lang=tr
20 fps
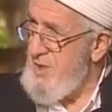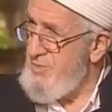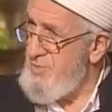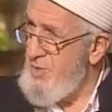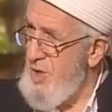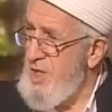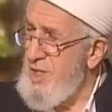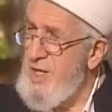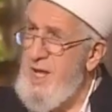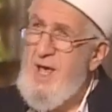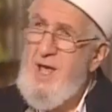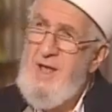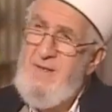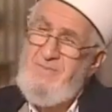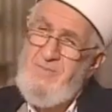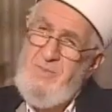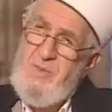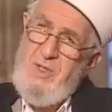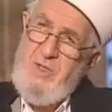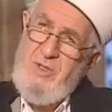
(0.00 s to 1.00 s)
Böyle
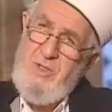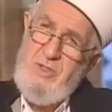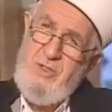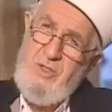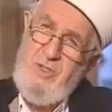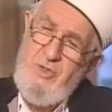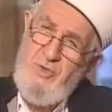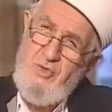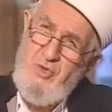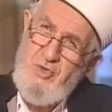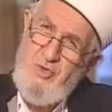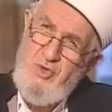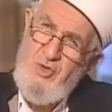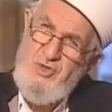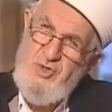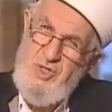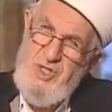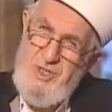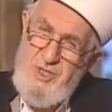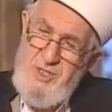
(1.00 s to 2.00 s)
e,
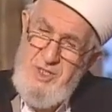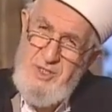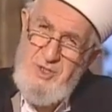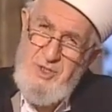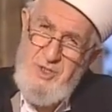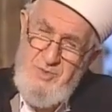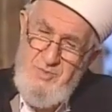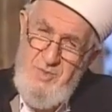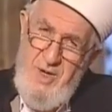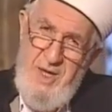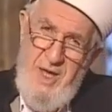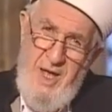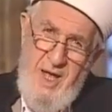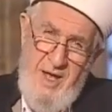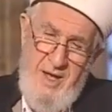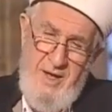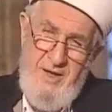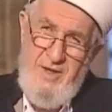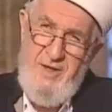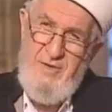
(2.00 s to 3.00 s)
hudut dışına
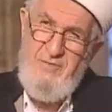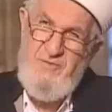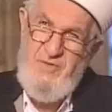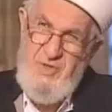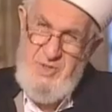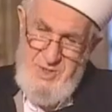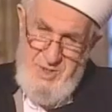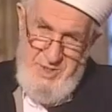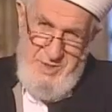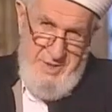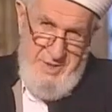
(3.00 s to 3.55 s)
çıkmaya fısk